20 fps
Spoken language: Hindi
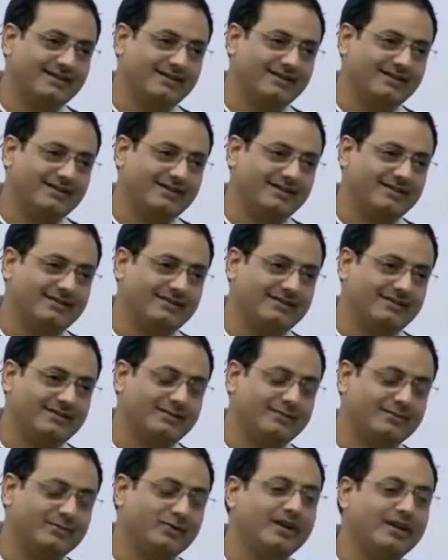और
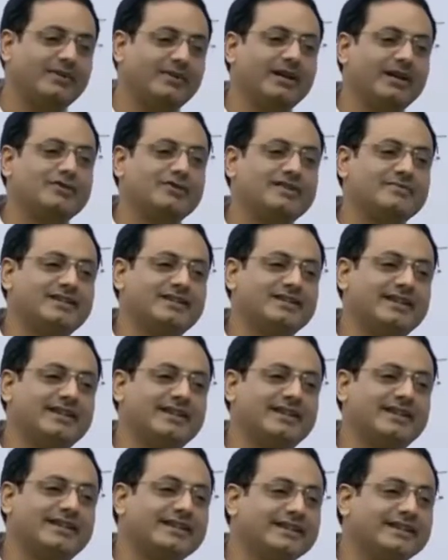बूढ़ी महिलाओं ने समझा
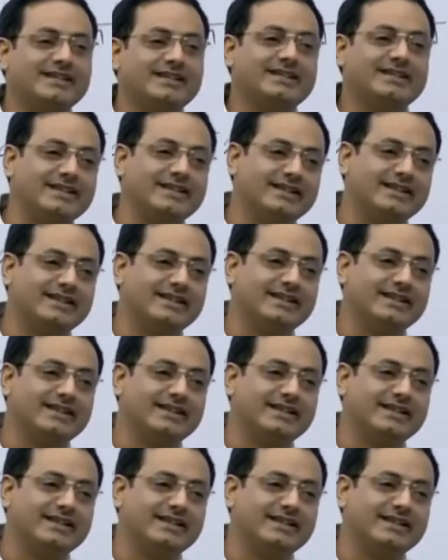दिया कि इसीलिए जिंदा है